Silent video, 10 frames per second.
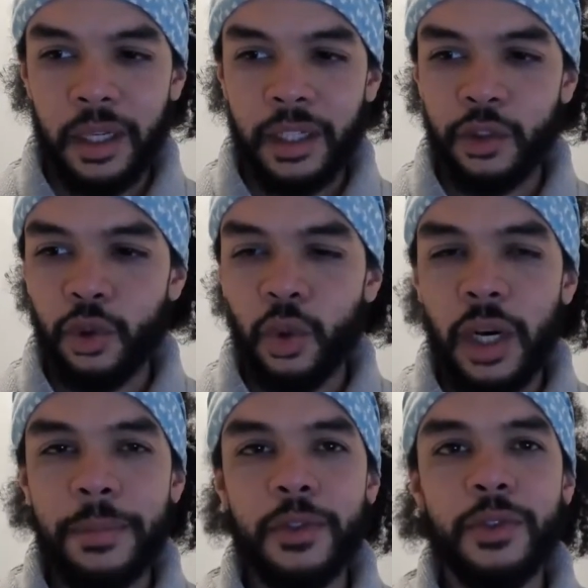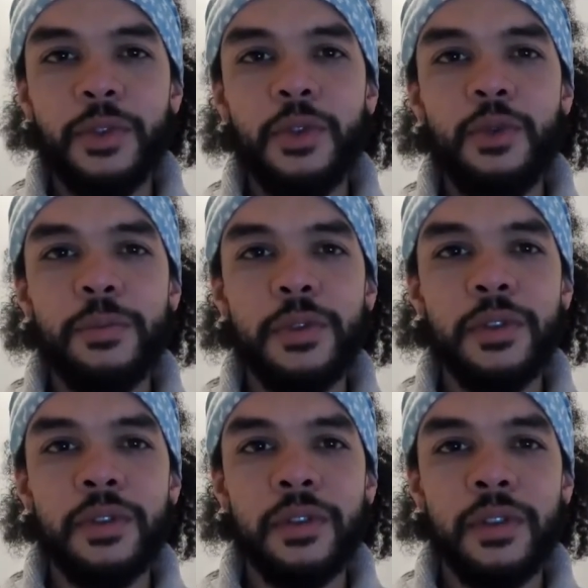je dois
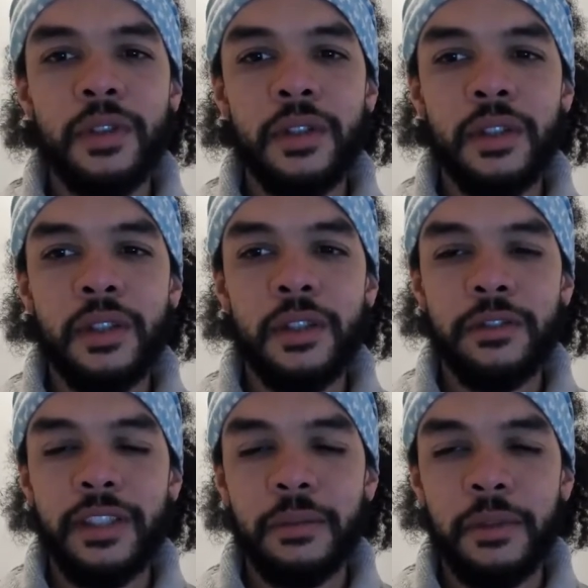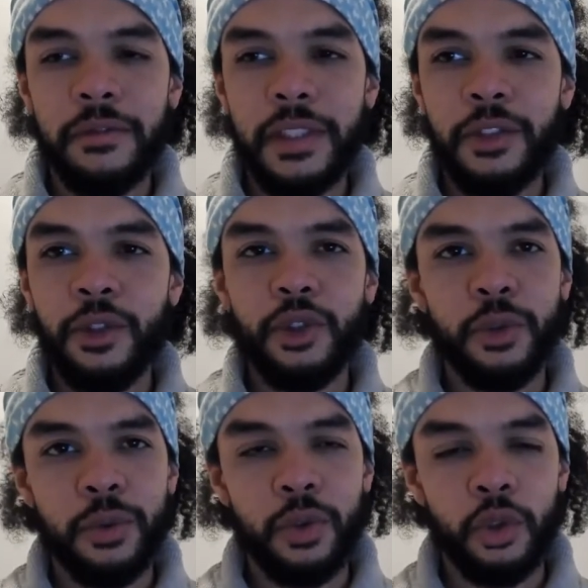absolument faire bonne figure,
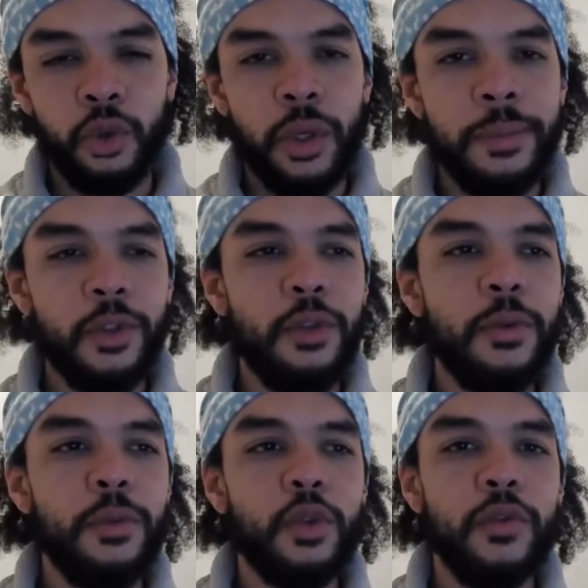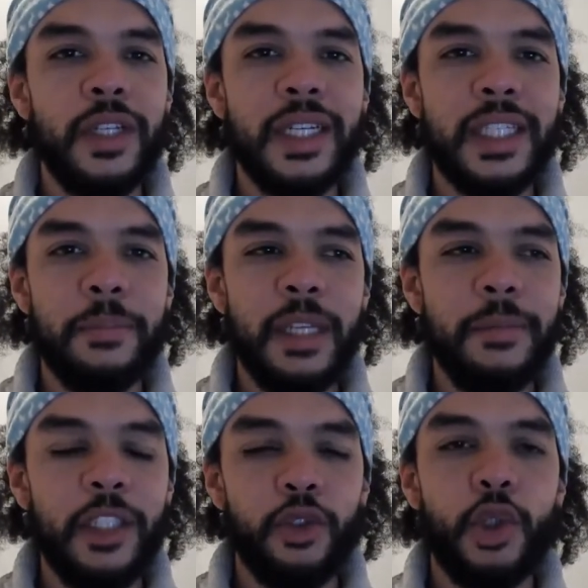je, dois absolument me trouver acceptable
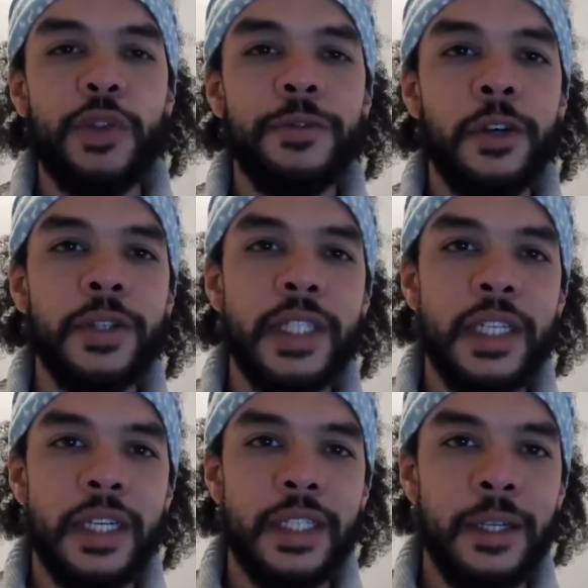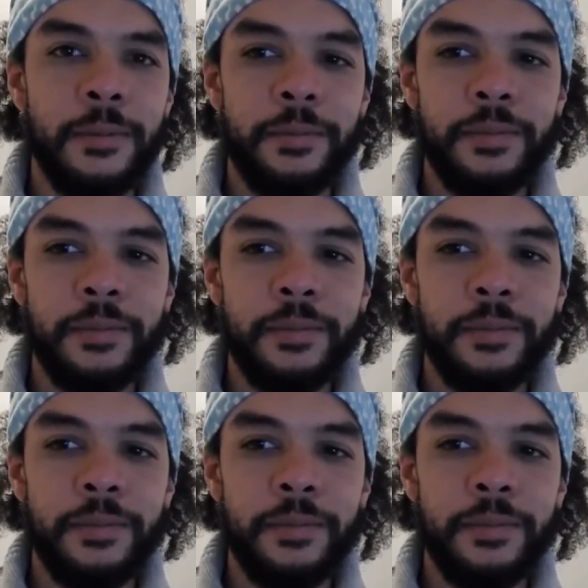et je suis forcé à ça.